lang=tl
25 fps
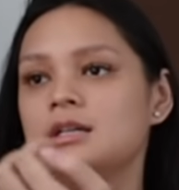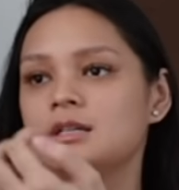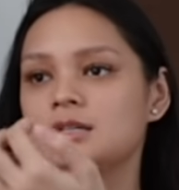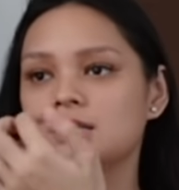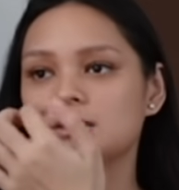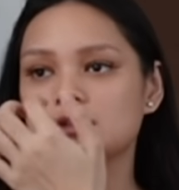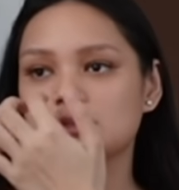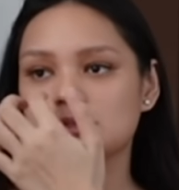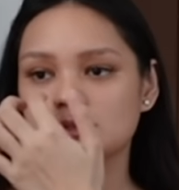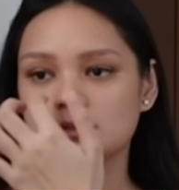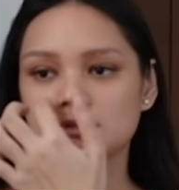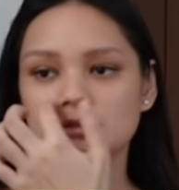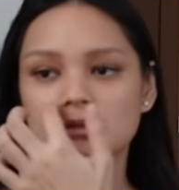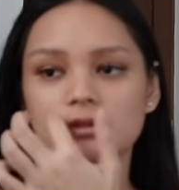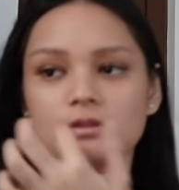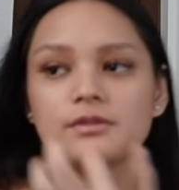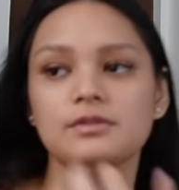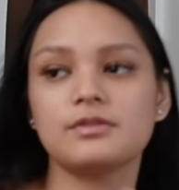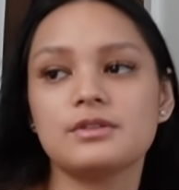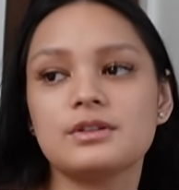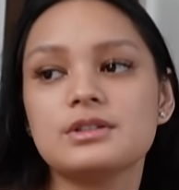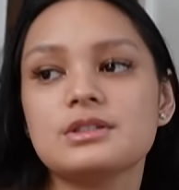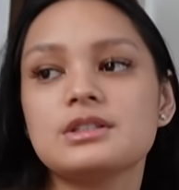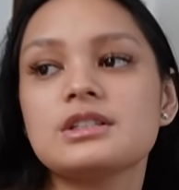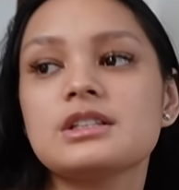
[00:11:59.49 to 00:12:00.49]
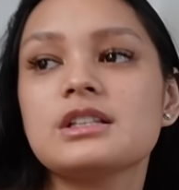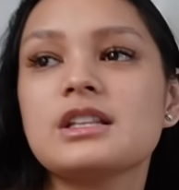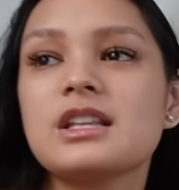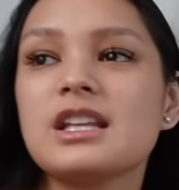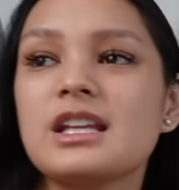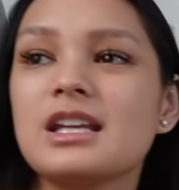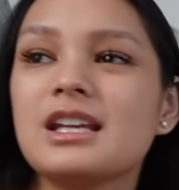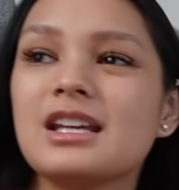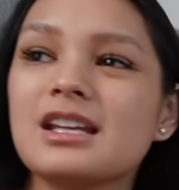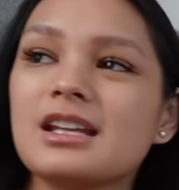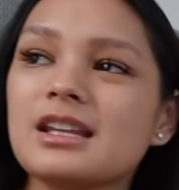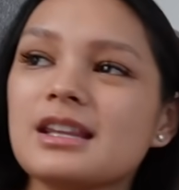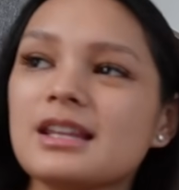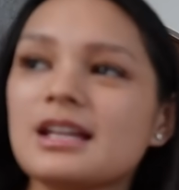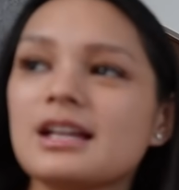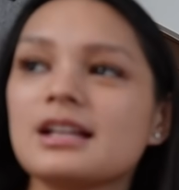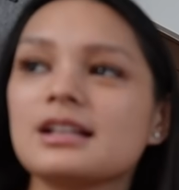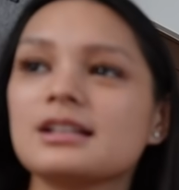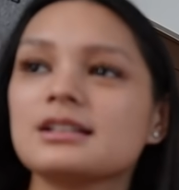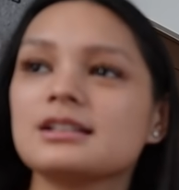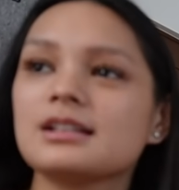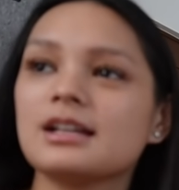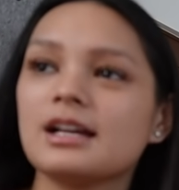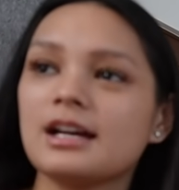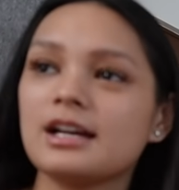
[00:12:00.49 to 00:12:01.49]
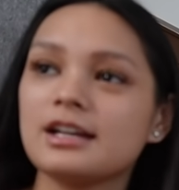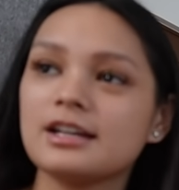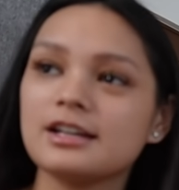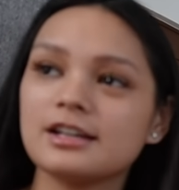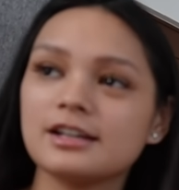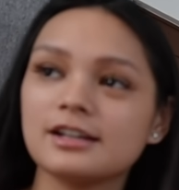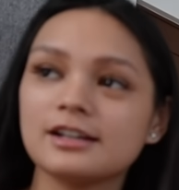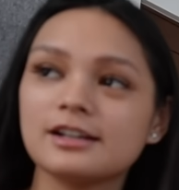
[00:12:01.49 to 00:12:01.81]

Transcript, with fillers: So, the first thing that I